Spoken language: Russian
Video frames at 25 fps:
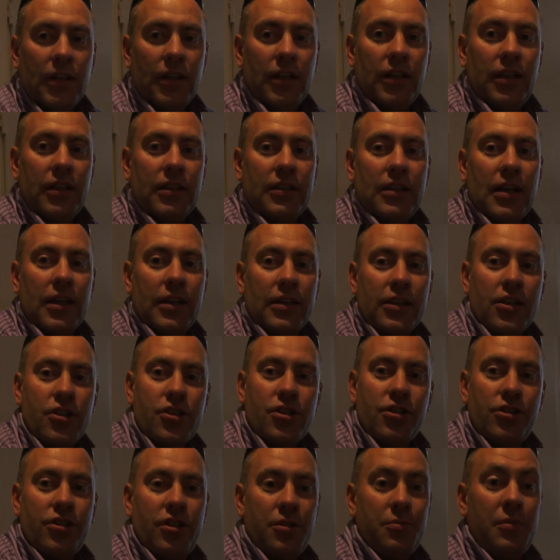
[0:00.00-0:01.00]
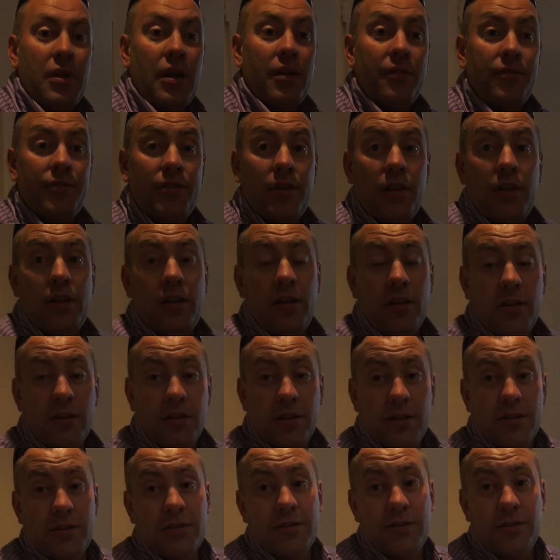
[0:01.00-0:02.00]
Итак, наша семья
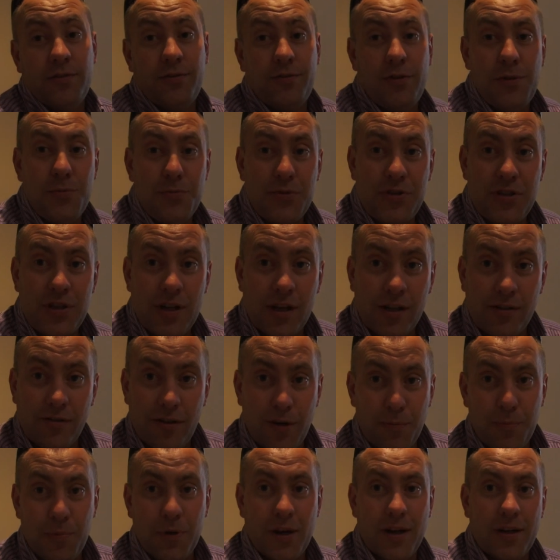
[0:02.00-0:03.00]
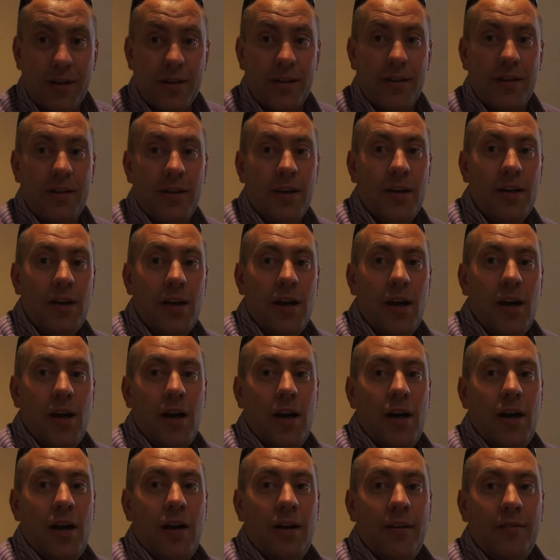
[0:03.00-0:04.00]
вселилась в Вимси аквапарк
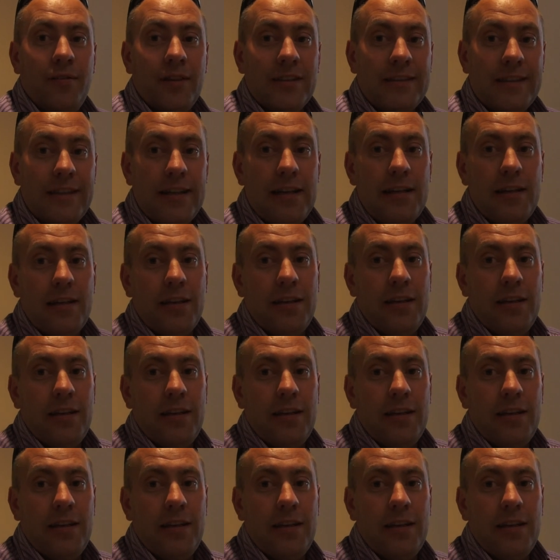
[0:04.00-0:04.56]
а, в отель.